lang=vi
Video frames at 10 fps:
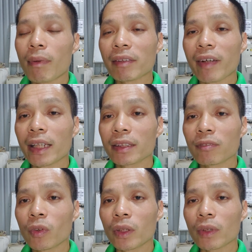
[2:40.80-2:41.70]
320
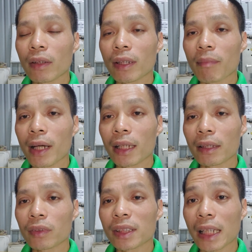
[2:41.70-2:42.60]
200V thì chúng ta có thể mang
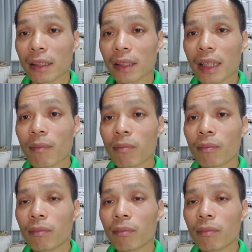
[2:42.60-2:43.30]
ngay và sạc được cái T